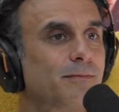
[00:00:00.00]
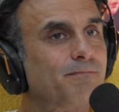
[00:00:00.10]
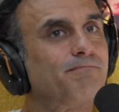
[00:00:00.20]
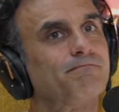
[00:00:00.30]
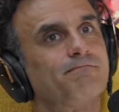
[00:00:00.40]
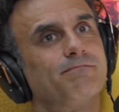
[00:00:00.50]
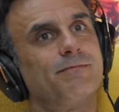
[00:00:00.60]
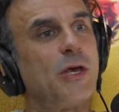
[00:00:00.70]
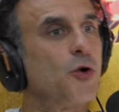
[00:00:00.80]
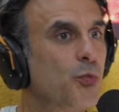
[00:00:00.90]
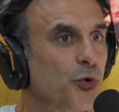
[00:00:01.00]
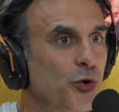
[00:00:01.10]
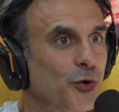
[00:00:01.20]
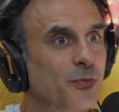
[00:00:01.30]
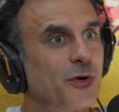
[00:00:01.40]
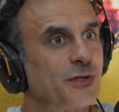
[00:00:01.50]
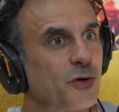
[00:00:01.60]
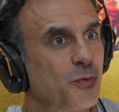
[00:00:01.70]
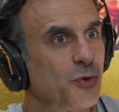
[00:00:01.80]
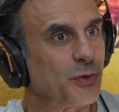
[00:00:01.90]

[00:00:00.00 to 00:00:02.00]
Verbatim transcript: toda a gente pela direita. Incomodou, pois, incomodou